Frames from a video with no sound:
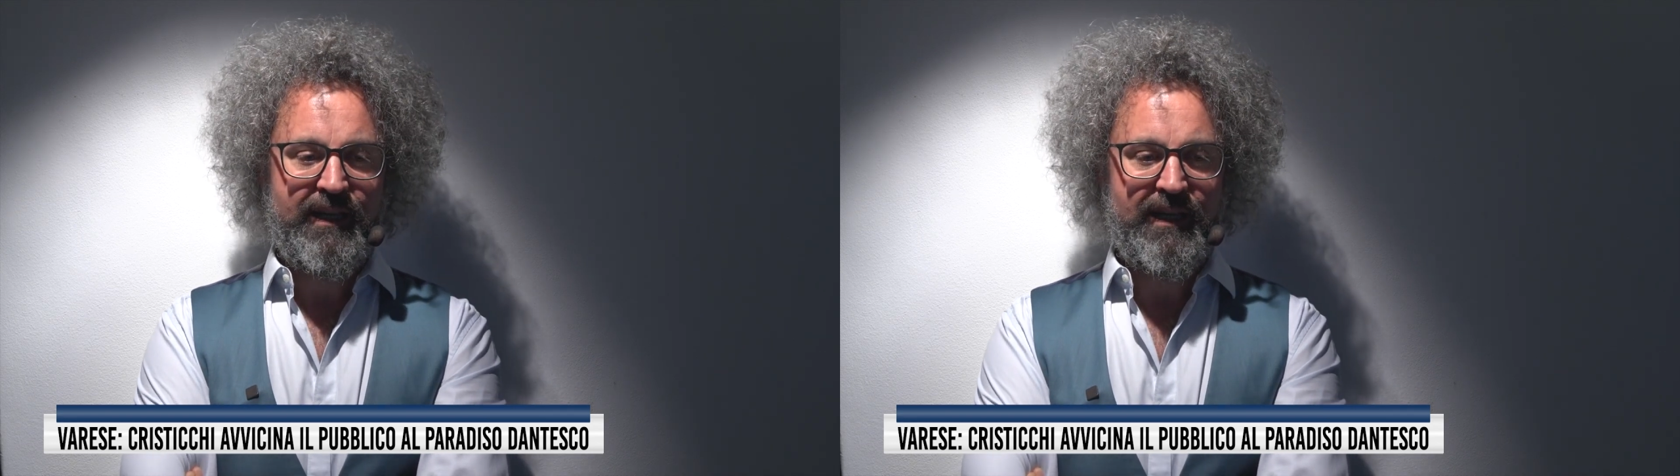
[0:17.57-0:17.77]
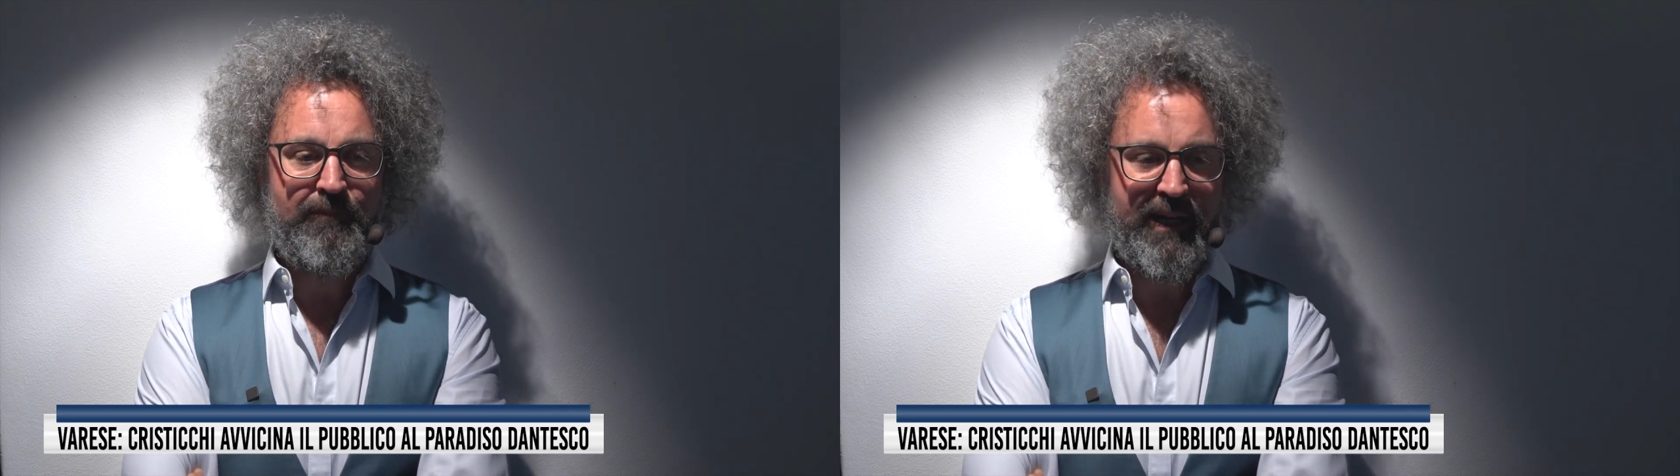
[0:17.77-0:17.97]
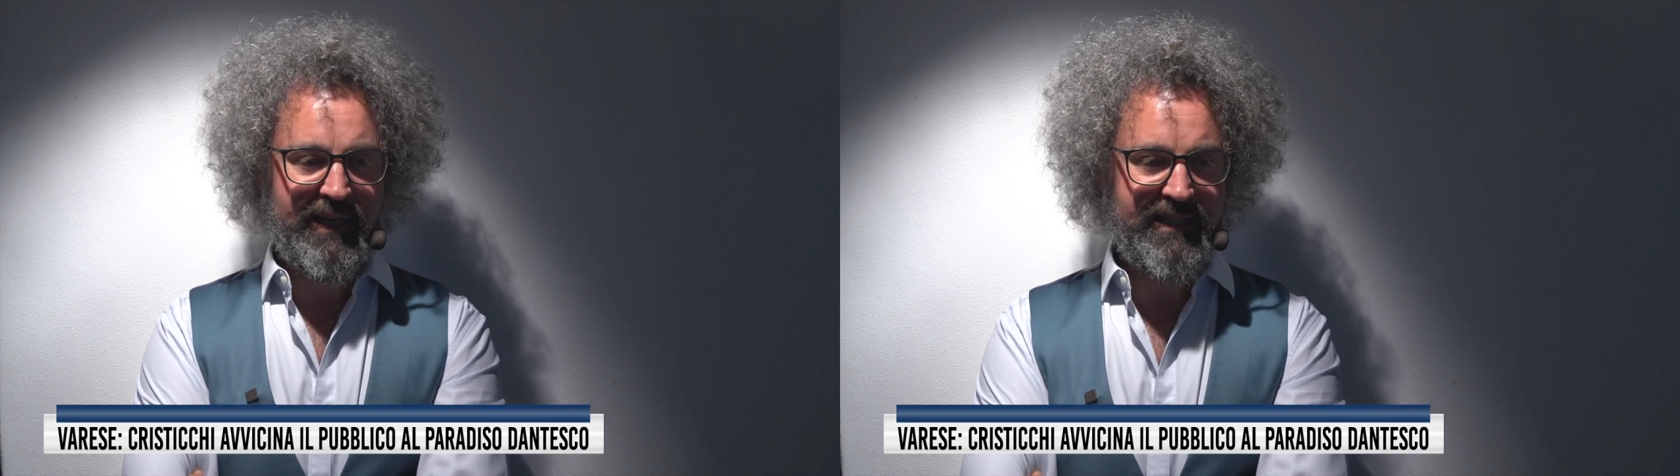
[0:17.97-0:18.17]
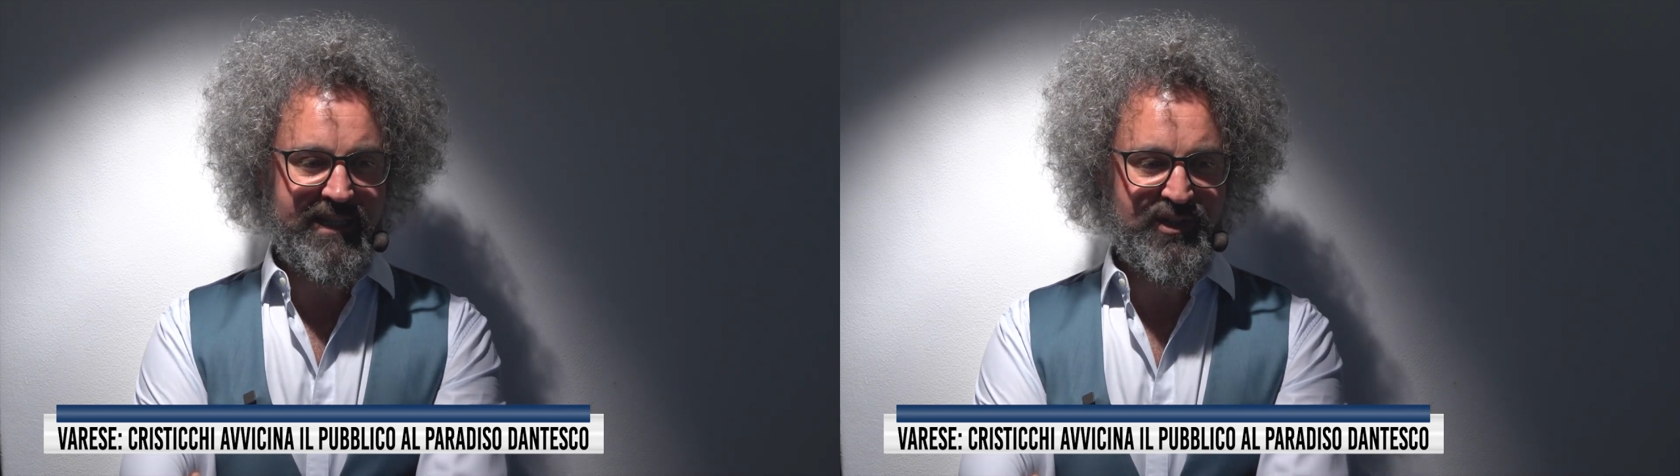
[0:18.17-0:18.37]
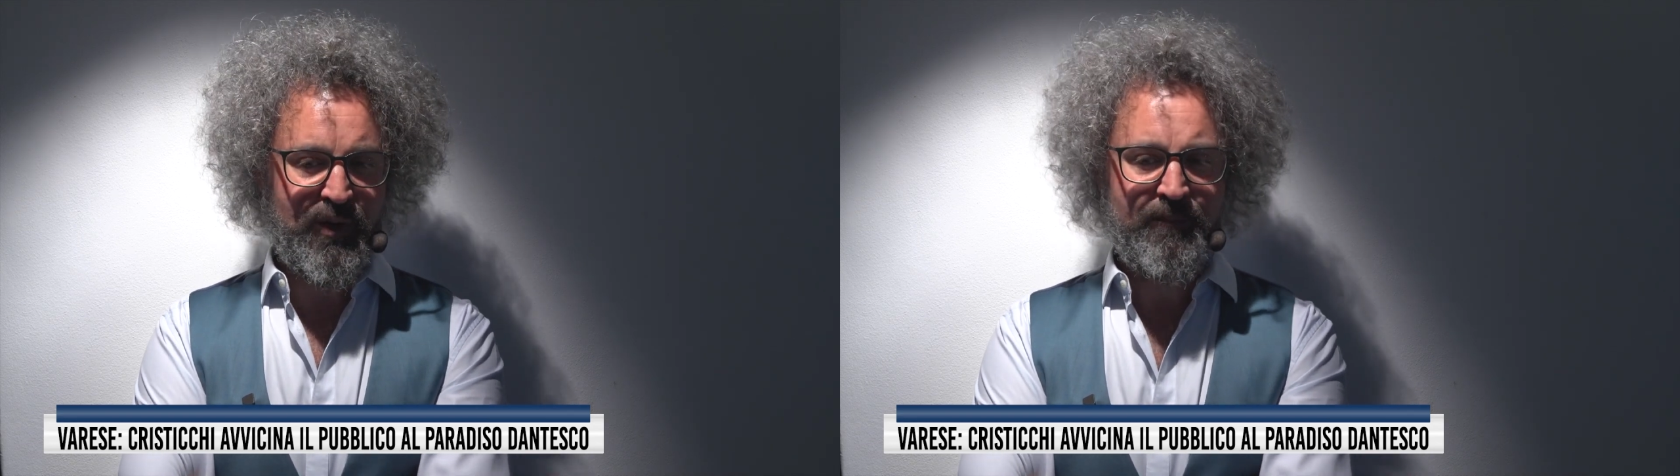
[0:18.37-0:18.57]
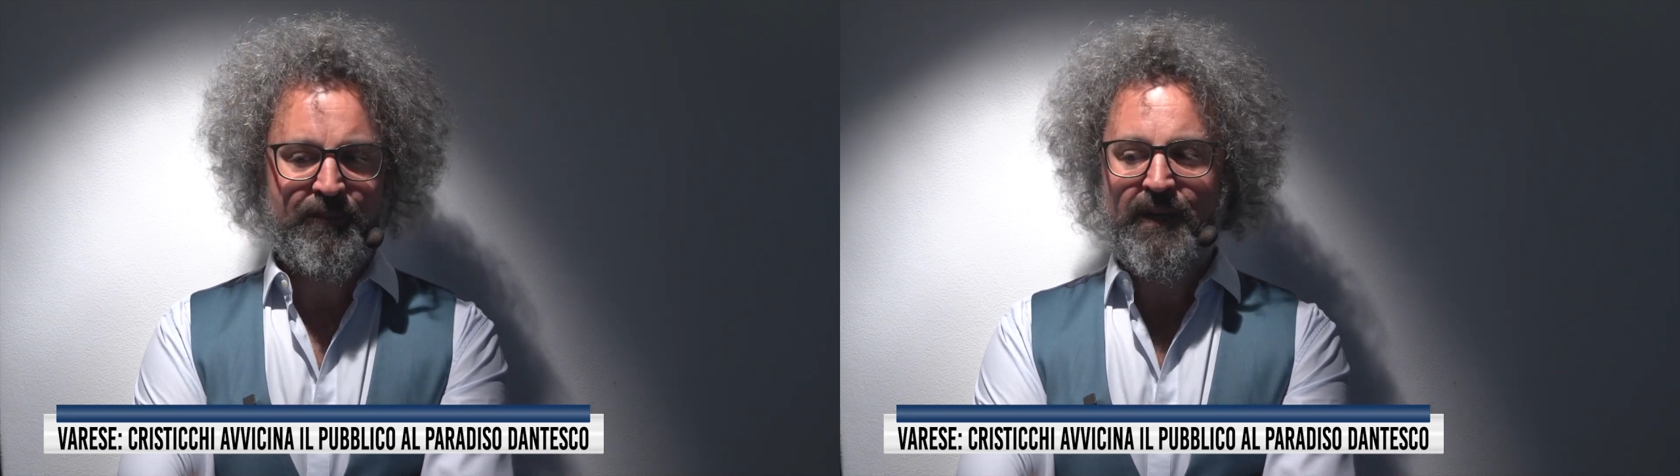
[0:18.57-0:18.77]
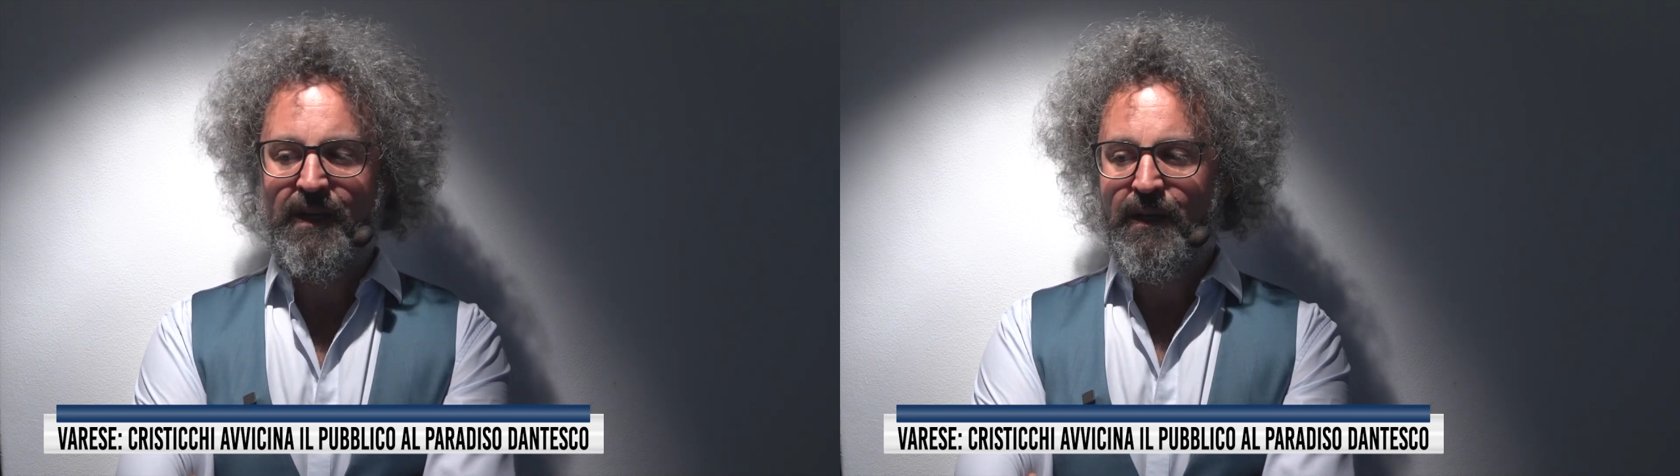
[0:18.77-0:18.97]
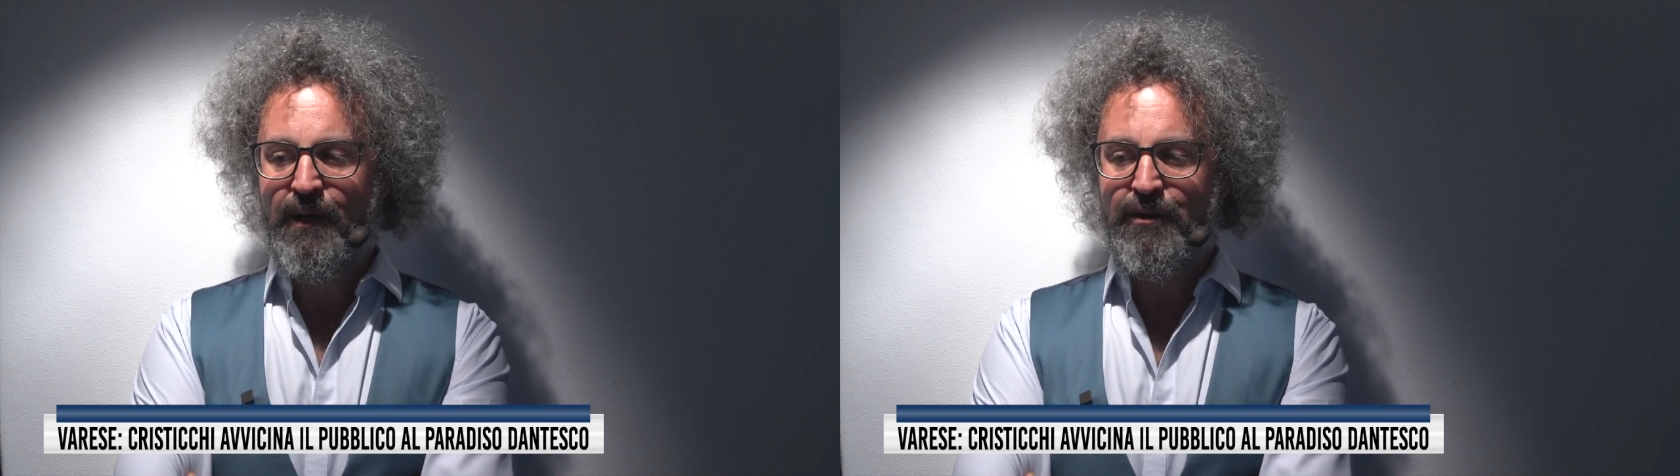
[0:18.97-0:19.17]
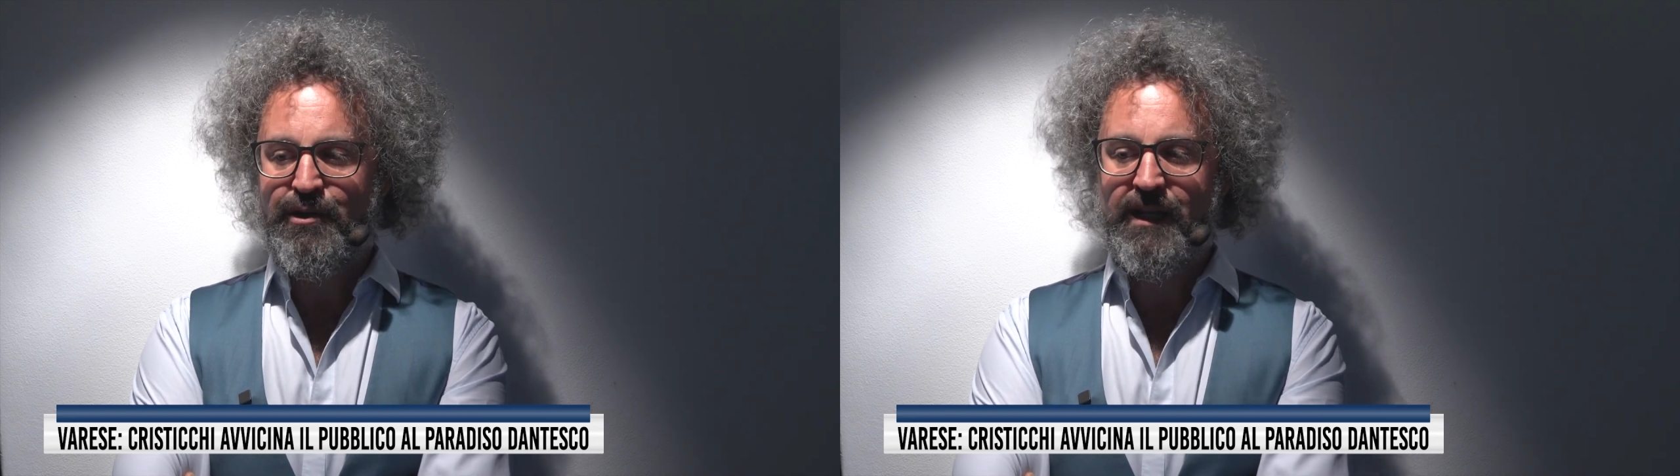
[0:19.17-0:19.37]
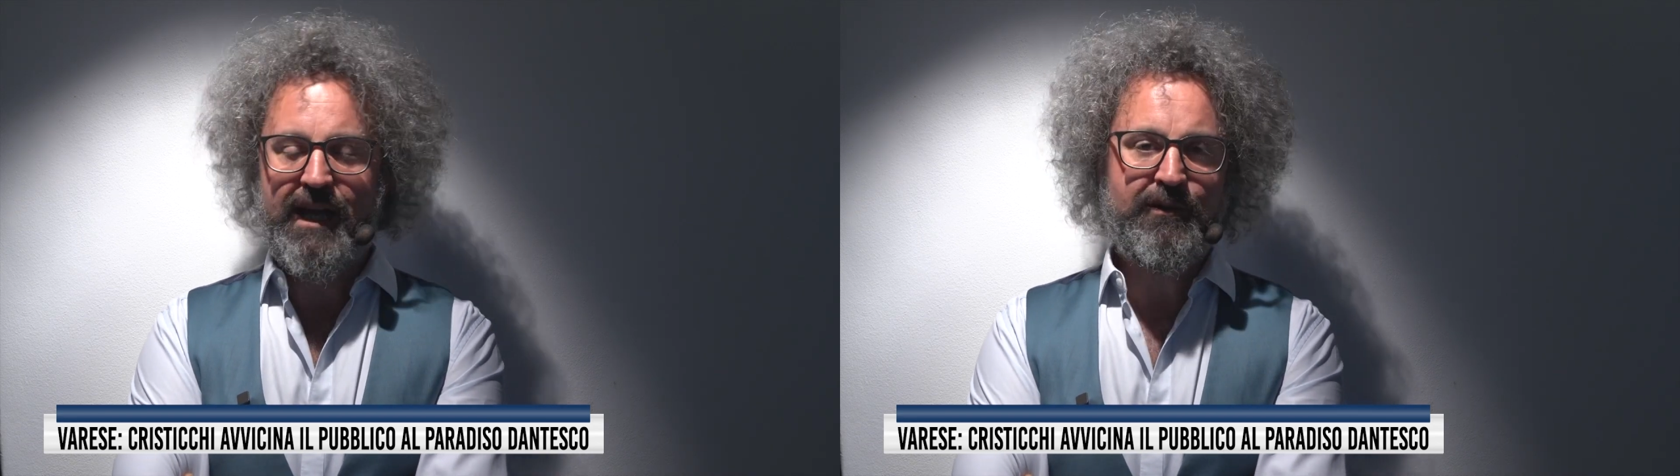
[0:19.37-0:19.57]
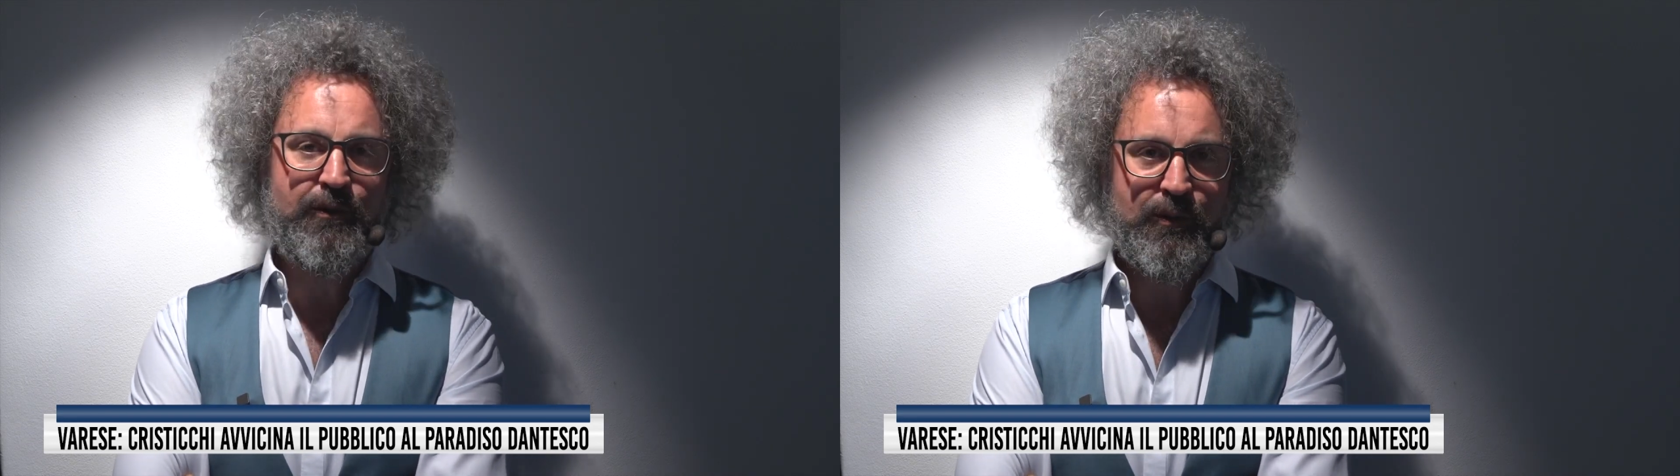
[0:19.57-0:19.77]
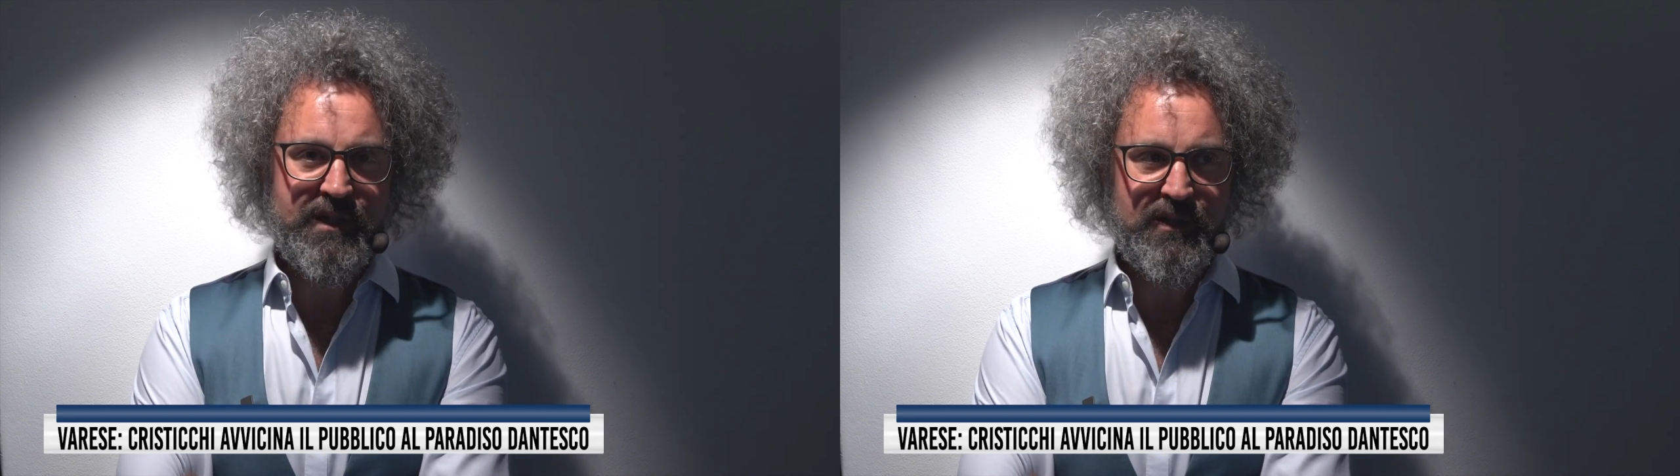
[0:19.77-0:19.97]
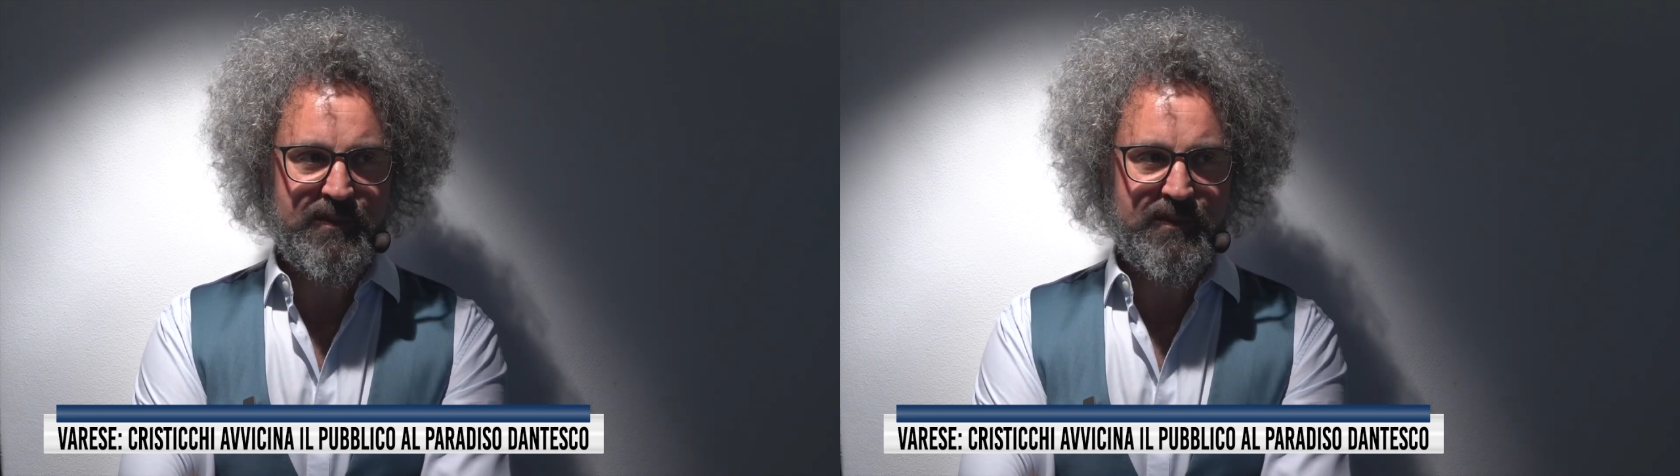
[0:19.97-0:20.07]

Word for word: il paradiso. Ho cercato con questo